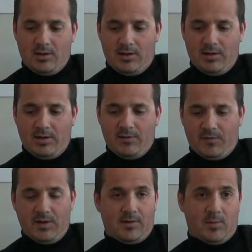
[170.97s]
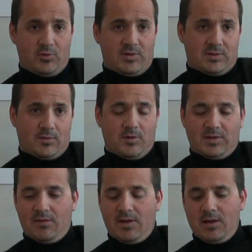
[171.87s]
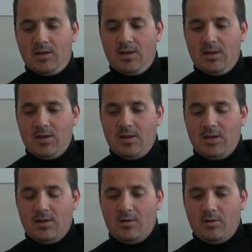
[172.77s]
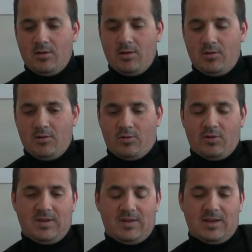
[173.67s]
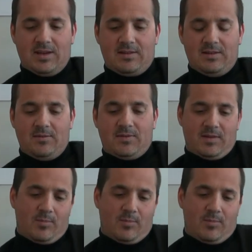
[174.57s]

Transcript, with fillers: les, les faits, les aboutissants de votre travail. Le côté négatif,